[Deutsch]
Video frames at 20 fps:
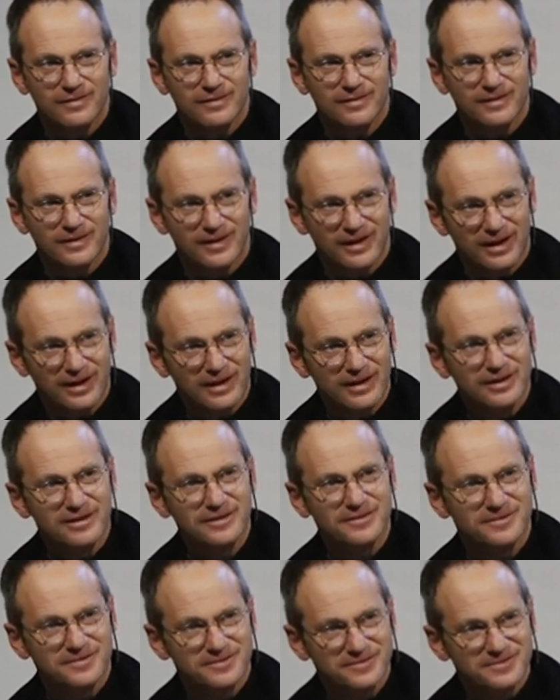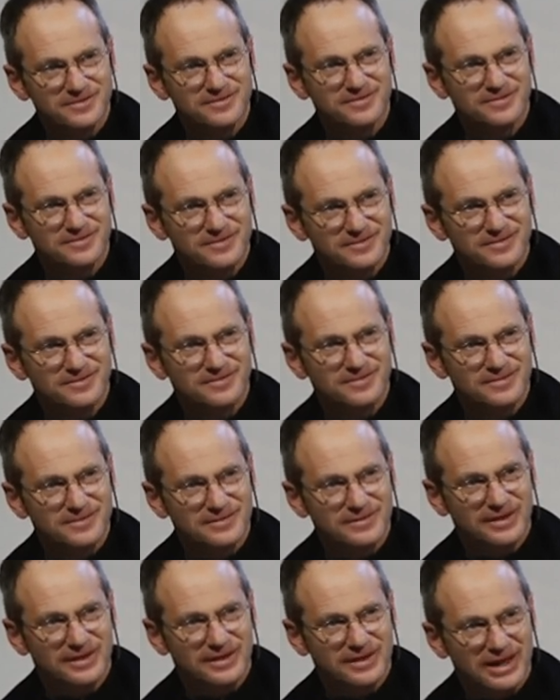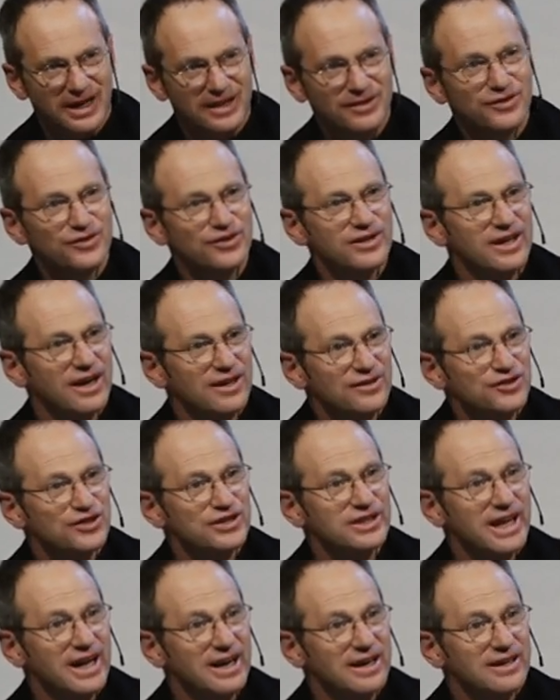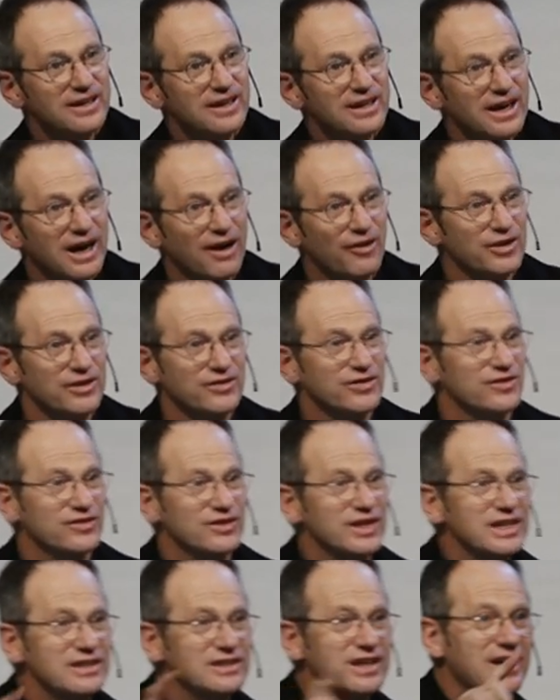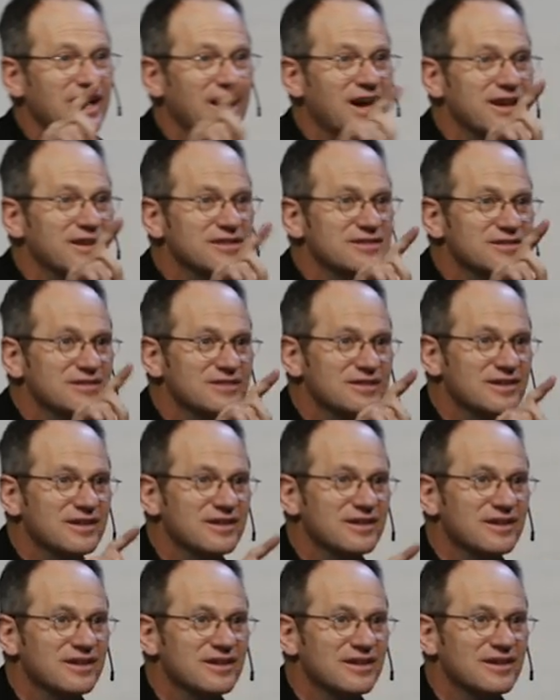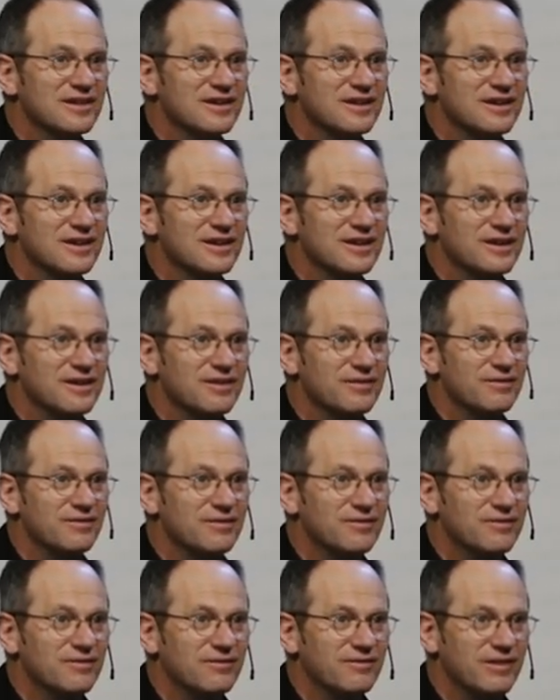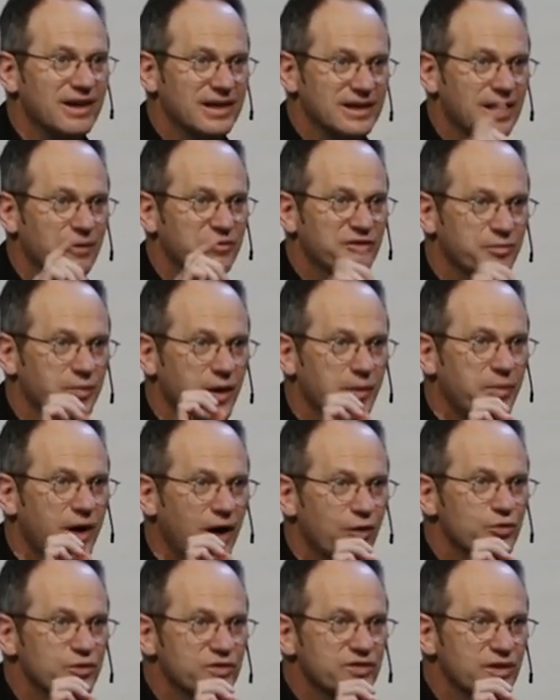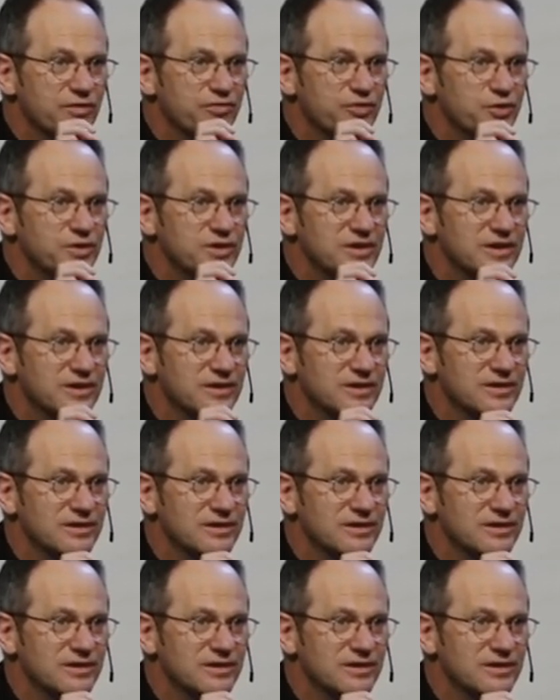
Ja, Ganz, ganz schnell. Aber das ist nicht der Geist. Weil ich habe es bei Paulus gefunden.